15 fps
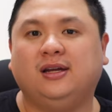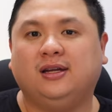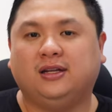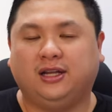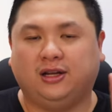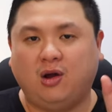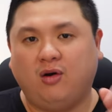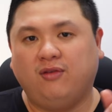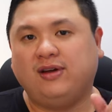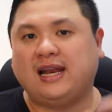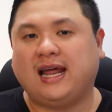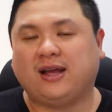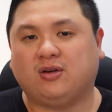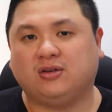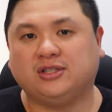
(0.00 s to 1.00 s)
Thì đối với
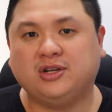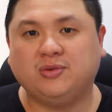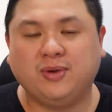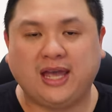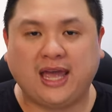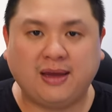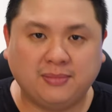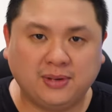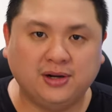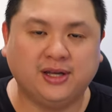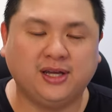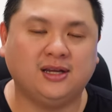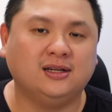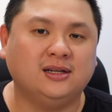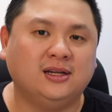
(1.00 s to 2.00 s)
lại con Xiaomi
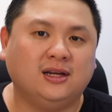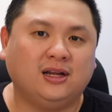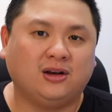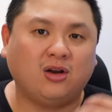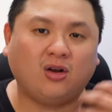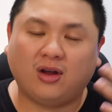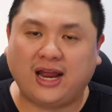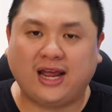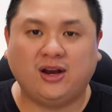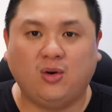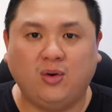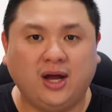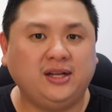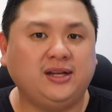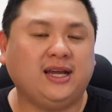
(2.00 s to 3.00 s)
E10 á, nó có đầy
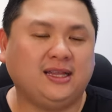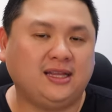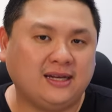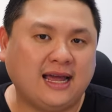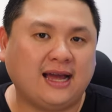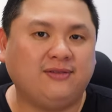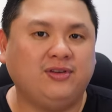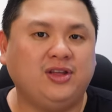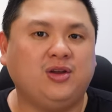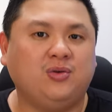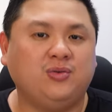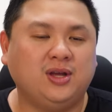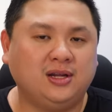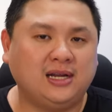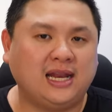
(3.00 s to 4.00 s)
đủ hết những cái tính năng ví dụ như